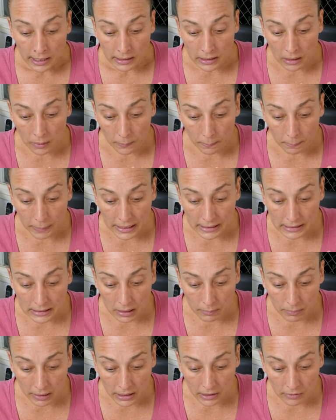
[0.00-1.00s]
Então
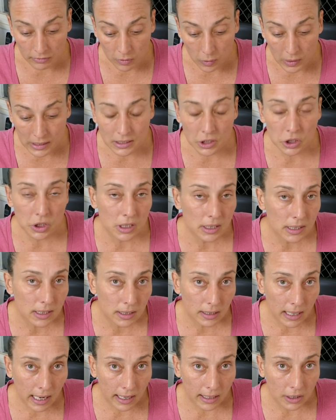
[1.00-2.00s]
perceba que vão existir
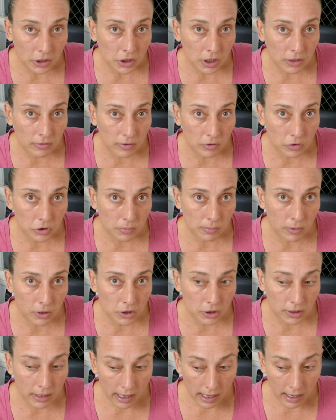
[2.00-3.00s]
sinais que vão te
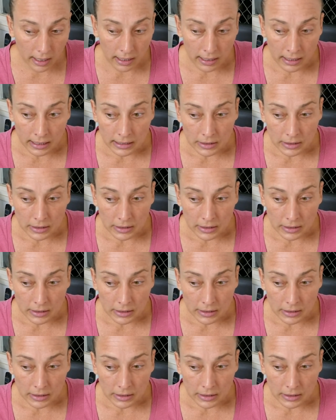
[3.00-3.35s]
mostrar